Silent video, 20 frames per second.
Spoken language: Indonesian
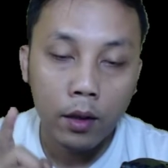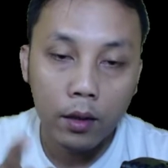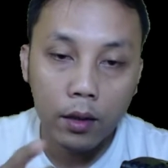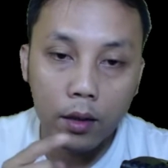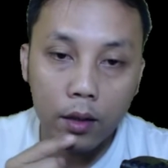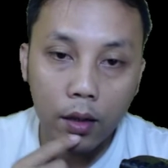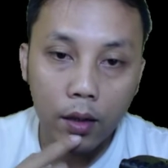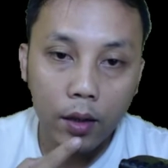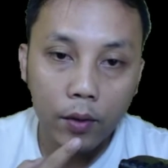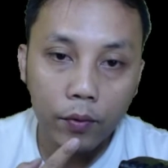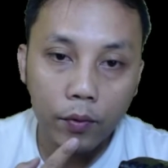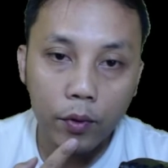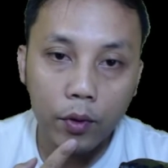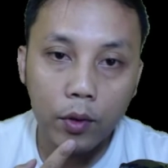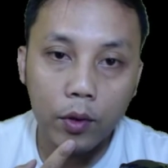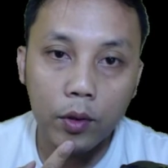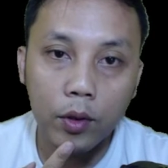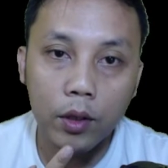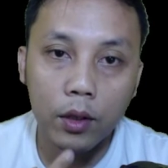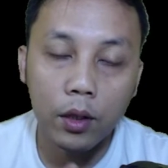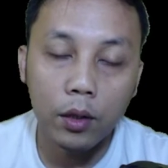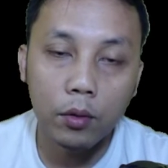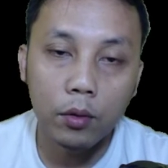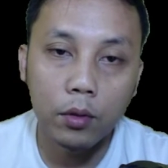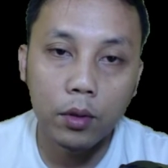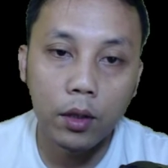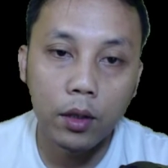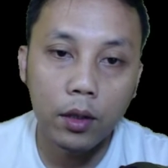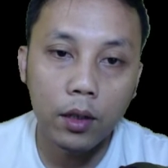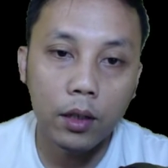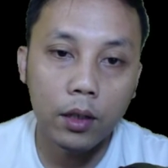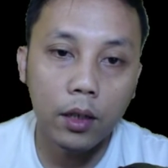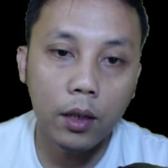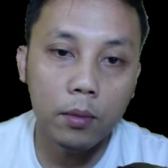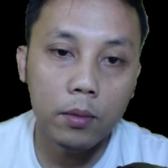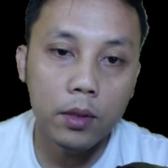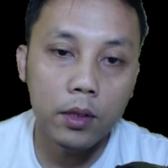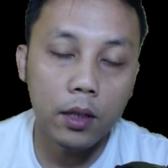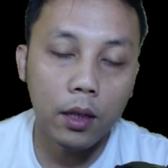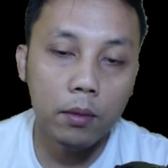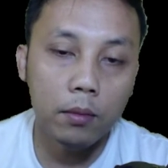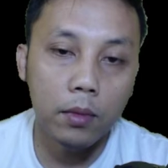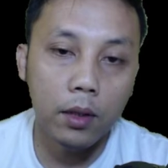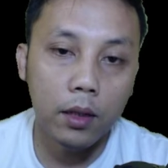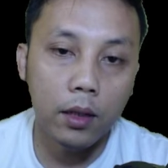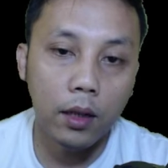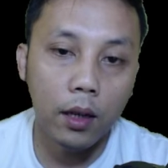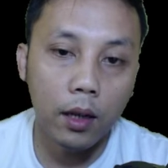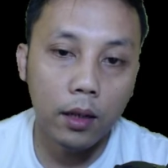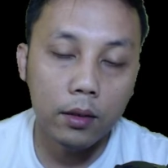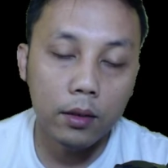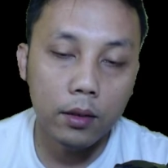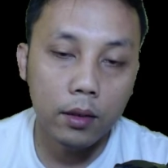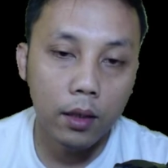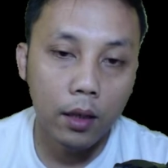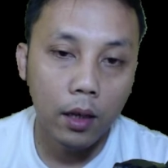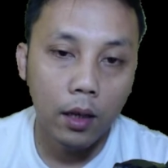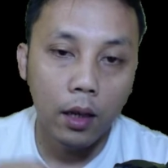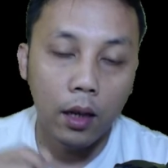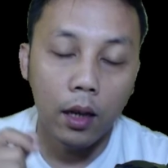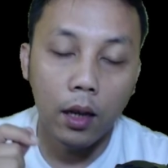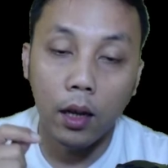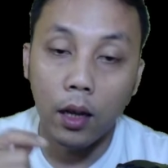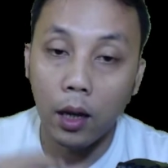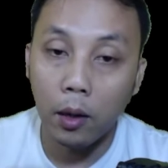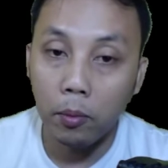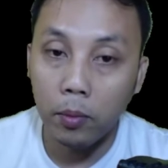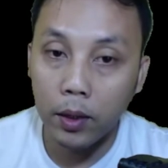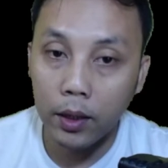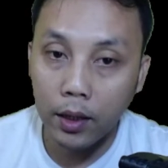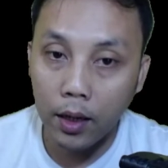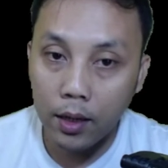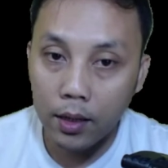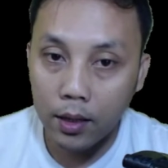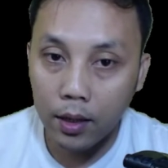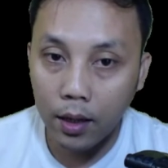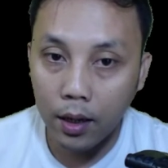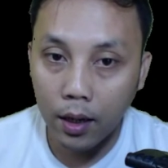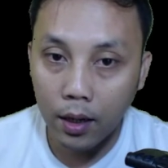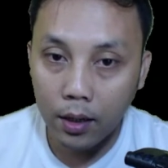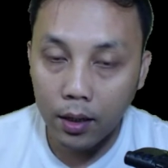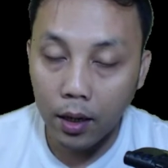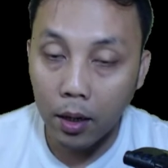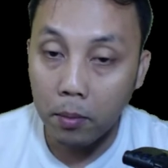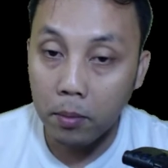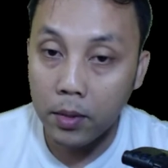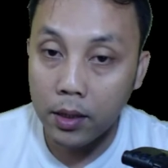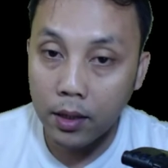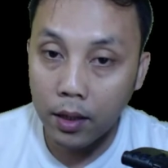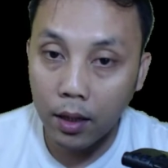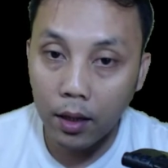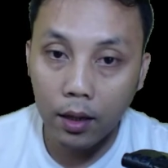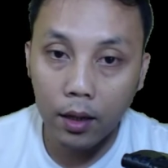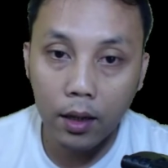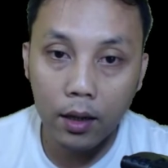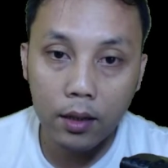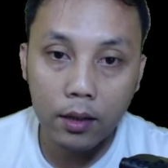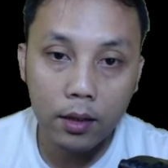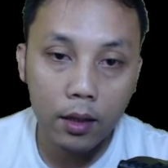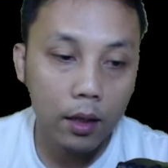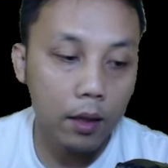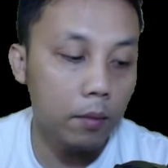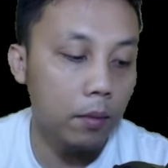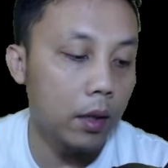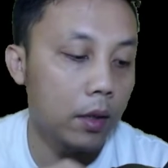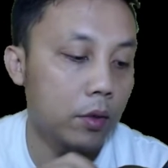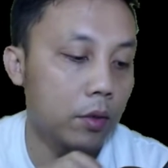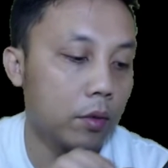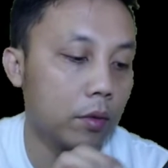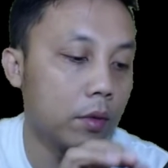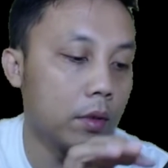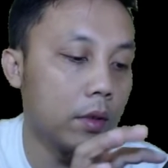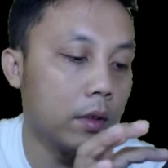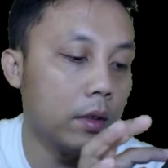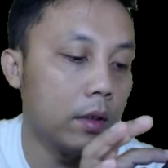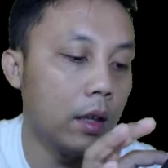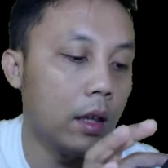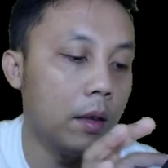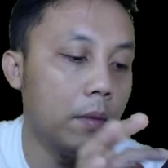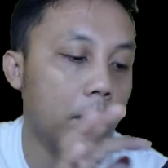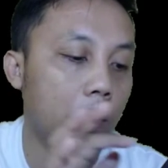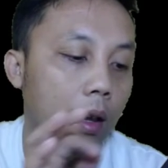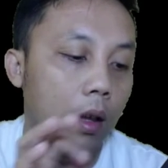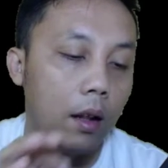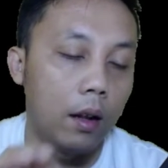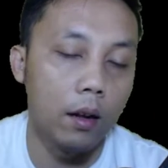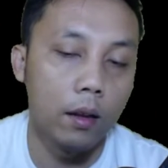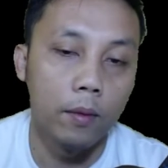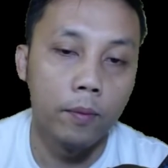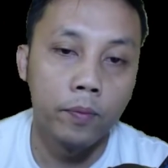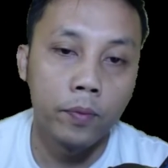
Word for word: di dalam foldernya Google, kita bisa melihat uh, aplikasi yang ada. Misalkan saya masuk ke Gmail.